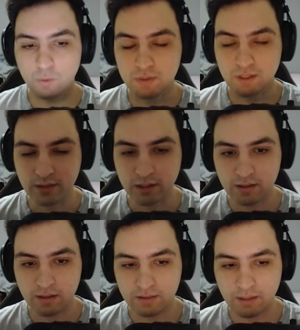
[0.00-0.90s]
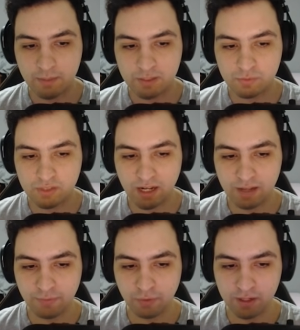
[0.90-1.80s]
tentar até mesmo sair
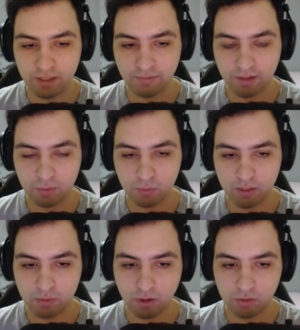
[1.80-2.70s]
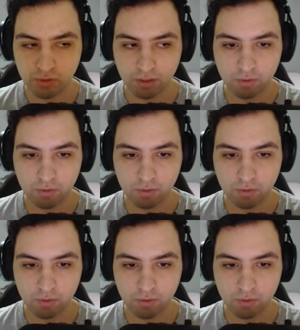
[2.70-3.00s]
lá fora, né, velho, com o ritual. Só que...